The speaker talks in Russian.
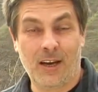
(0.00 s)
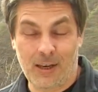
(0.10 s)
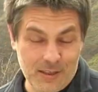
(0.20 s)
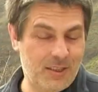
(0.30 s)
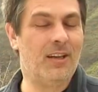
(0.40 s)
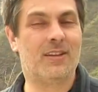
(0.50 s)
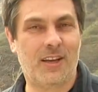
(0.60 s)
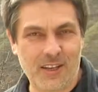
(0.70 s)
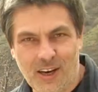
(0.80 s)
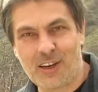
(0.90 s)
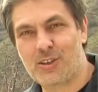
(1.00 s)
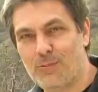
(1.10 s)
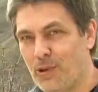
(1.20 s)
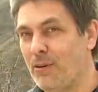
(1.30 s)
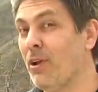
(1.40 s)
Алексей – это я,
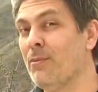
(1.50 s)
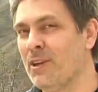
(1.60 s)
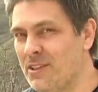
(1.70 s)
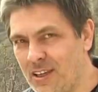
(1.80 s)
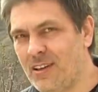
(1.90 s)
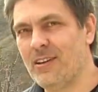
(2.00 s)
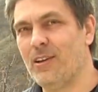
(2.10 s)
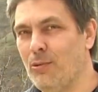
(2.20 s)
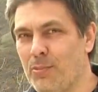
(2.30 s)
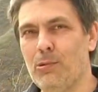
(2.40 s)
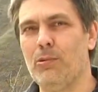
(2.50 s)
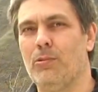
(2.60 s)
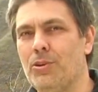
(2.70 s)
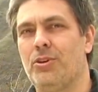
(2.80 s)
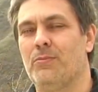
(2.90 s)
живу я в Алмате и люблю
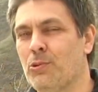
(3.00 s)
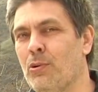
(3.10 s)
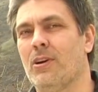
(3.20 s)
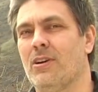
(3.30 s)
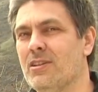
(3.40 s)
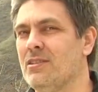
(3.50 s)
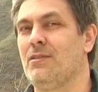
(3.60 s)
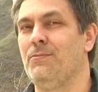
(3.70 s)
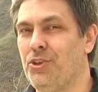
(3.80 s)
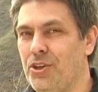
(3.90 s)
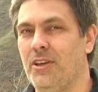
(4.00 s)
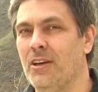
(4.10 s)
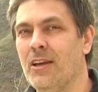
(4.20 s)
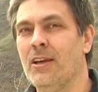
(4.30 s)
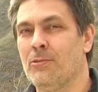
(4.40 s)
очень много разных вещей.
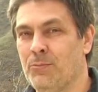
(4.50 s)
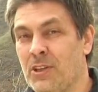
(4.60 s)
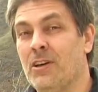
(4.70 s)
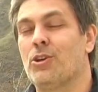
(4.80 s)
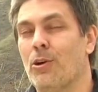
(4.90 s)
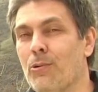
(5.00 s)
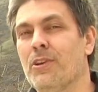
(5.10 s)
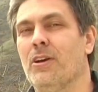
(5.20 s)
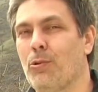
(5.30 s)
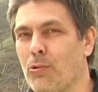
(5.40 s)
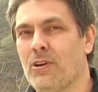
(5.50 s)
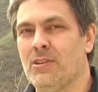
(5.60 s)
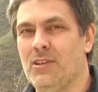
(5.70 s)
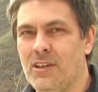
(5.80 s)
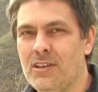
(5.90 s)
У меня широкий круг
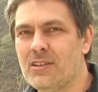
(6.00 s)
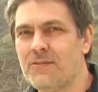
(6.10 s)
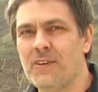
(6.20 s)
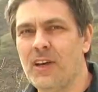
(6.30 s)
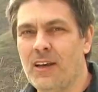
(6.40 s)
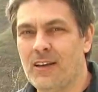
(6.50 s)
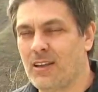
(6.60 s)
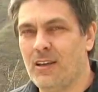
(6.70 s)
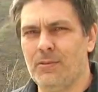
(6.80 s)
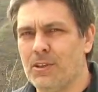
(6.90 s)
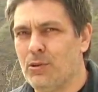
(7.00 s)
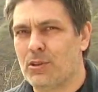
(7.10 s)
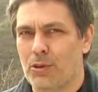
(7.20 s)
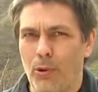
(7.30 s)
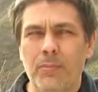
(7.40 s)
интересов. Это и
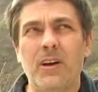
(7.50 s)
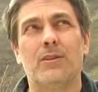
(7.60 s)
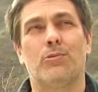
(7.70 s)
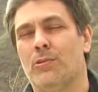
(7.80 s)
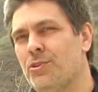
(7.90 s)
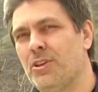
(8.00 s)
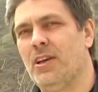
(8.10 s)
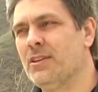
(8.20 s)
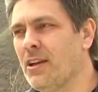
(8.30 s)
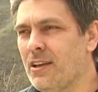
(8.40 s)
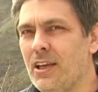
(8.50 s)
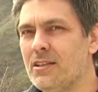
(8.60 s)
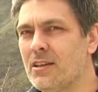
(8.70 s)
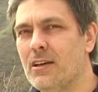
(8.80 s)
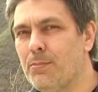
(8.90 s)
видеосъемка, и солнечная
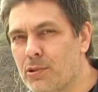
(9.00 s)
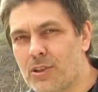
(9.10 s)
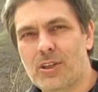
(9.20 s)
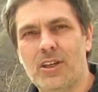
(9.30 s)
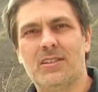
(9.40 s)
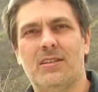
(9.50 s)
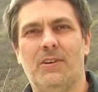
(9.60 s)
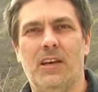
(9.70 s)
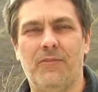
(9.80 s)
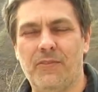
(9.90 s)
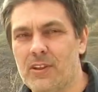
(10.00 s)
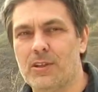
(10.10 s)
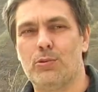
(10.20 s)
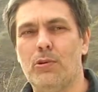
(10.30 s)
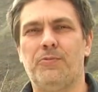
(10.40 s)
энергетика, и путешествия, и
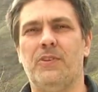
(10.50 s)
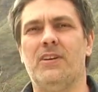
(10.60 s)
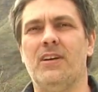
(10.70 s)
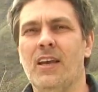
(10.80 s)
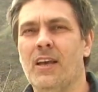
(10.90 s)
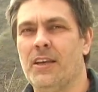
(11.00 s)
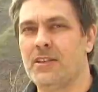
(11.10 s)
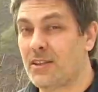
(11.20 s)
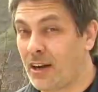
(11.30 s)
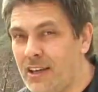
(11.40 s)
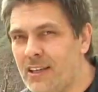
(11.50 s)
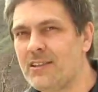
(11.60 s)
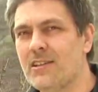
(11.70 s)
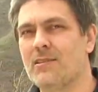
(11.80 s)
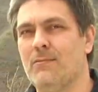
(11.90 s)
философия, и
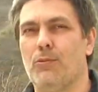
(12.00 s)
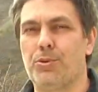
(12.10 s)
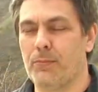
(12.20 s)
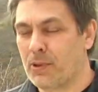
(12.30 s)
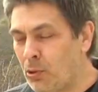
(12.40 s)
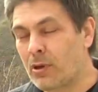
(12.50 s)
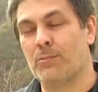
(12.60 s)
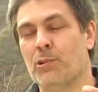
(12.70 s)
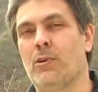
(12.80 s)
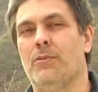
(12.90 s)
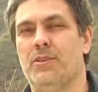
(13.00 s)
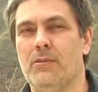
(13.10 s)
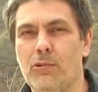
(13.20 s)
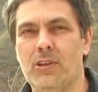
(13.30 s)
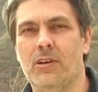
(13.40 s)
строительство. В общем, много-много
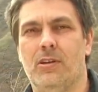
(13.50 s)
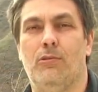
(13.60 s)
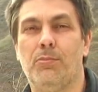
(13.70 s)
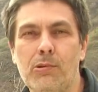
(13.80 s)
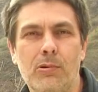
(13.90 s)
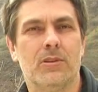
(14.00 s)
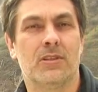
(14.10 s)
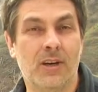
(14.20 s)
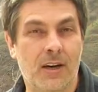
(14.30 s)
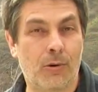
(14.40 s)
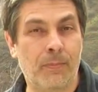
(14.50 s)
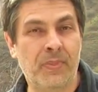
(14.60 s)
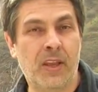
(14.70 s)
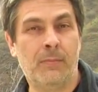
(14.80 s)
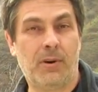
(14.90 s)
всего я люблю и знаю.
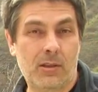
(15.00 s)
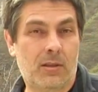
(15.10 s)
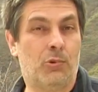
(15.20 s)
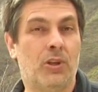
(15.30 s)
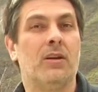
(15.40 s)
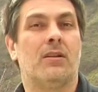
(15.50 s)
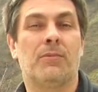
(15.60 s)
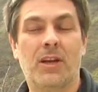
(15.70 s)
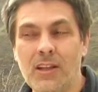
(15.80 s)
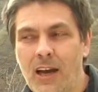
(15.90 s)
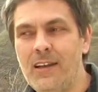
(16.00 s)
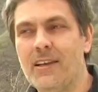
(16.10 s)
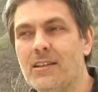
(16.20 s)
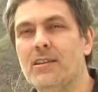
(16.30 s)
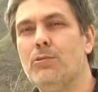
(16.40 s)
Поэтому на этом канале
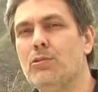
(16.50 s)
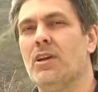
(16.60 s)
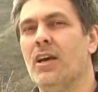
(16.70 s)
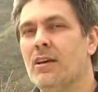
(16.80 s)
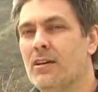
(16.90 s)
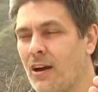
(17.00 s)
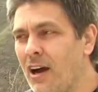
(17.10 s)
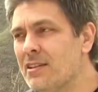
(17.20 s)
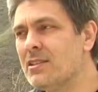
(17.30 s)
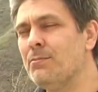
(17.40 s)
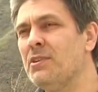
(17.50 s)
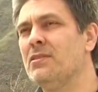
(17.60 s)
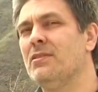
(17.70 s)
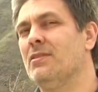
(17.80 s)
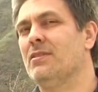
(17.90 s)
я делюсь
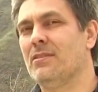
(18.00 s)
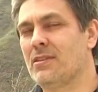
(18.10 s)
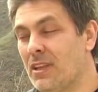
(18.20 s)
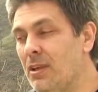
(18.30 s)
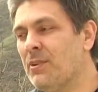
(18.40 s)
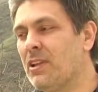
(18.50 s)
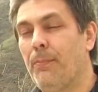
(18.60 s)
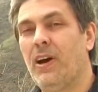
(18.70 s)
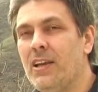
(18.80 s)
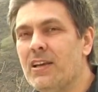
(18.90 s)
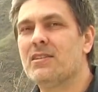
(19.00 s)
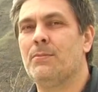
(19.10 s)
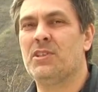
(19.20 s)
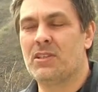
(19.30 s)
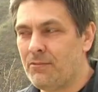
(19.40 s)
разными э, какими-то
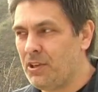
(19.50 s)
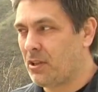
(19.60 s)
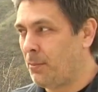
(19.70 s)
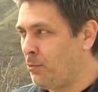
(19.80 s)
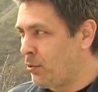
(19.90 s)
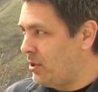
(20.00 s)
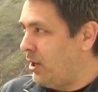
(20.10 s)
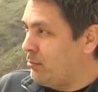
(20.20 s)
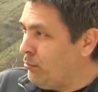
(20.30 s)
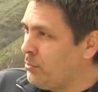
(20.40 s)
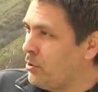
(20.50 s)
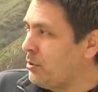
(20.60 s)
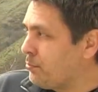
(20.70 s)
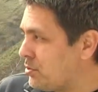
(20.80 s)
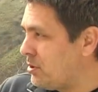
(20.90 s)
полезными советами. Вот я думаю,
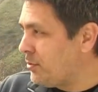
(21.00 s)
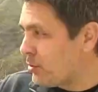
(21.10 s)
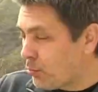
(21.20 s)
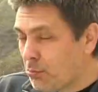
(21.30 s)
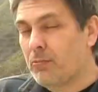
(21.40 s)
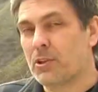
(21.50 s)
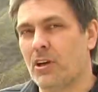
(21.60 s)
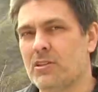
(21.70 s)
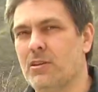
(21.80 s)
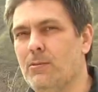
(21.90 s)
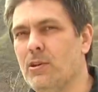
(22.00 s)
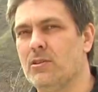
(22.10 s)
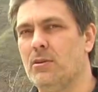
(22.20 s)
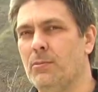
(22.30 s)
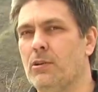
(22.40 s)
допустим, я трубу вытаскивал
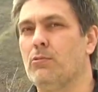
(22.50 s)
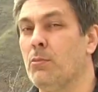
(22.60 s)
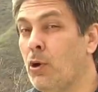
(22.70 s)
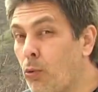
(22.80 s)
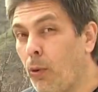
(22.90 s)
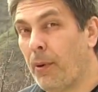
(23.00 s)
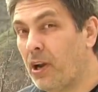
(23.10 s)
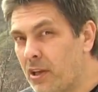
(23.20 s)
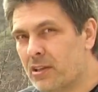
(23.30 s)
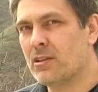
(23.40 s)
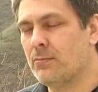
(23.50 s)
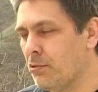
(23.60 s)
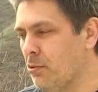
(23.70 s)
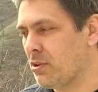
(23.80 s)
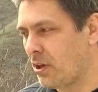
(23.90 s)
из земли, думаю, о, полезно
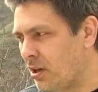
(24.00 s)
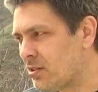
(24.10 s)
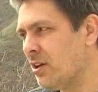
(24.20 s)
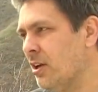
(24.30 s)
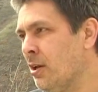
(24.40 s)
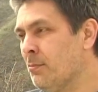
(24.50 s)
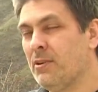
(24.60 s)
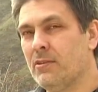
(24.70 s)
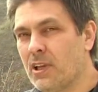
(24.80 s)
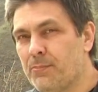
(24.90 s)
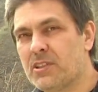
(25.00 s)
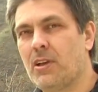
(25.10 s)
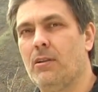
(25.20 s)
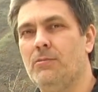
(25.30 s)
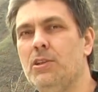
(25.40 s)
будет раз,
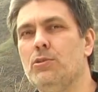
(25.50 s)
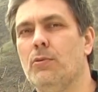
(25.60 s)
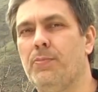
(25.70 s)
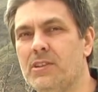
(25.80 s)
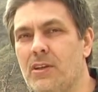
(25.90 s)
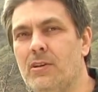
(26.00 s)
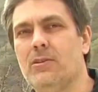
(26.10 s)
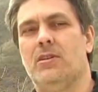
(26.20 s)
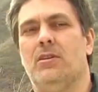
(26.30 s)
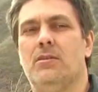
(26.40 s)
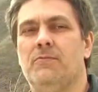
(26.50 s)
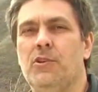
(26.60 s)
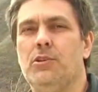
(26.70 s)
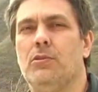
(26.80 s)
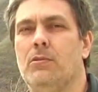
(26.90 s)
записал видео, поделился этим
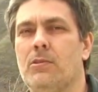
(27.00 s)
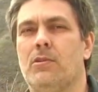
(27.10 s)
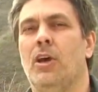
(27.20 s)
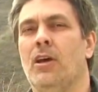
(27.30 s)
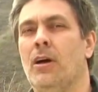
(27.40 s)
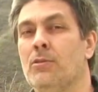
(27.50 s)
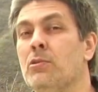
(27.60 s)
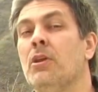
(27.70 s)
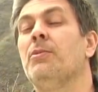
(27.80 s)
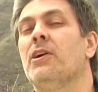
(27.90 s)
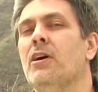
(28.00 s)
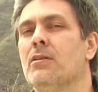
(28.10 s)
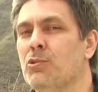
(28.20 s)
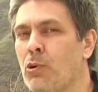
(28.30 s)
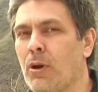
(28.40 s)
видео, вот оно
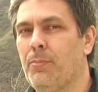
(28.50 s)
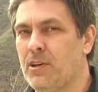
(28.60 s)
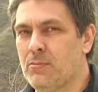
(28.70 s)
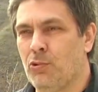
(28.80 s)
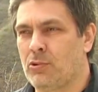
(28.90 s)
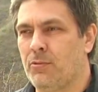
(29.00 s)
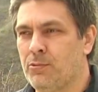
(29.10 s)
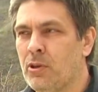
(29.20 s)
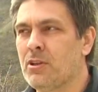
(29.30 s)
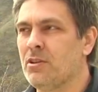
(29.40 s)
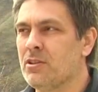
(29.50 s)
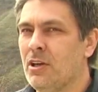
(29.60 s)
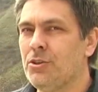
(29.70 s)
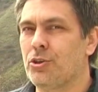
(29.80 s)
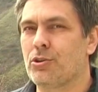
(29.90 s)
набирает много просмотров. Но это не
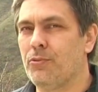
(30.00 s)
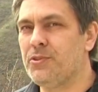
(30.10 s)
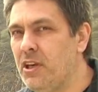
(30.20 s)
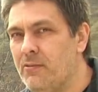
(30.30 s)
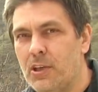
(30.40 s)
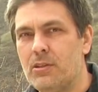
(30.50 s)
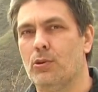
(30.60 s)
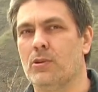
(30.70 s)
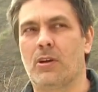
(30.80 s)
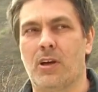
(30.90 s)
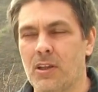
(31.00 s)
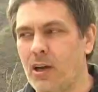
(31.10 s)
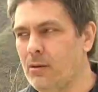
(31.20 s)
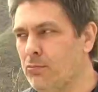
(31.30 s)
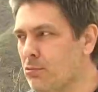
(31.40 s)
значит, что все видео на
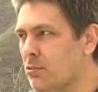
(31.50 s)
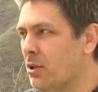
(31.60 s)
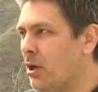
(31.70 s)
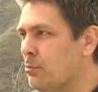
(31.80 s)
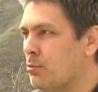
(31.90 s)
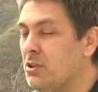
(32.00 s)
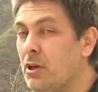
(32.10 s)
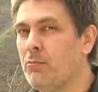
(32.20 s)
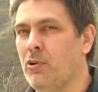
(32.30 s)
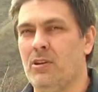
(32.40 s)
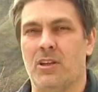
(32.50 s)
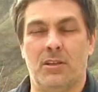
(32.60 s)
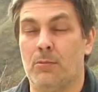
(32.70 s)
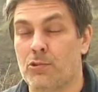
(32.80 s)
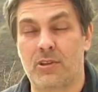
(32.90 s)
канале будут на эту тему или на
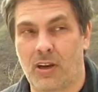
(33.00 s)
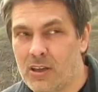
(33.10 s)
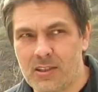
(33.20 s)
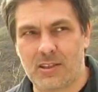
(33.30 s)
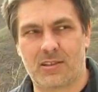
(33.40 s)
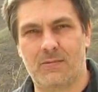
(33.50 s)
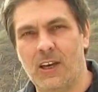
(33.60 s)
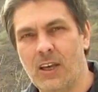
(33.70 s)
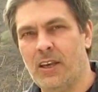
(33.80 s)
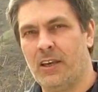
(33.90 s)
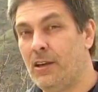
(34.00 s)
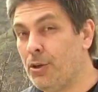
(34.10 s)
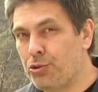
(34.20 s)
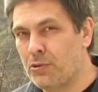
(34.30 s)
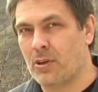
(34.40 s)
тему строительства или
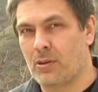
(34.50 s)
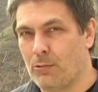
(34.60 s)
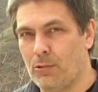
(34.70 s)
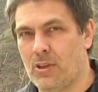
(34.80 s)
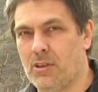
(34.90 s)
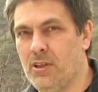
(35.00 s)
еще на какую-то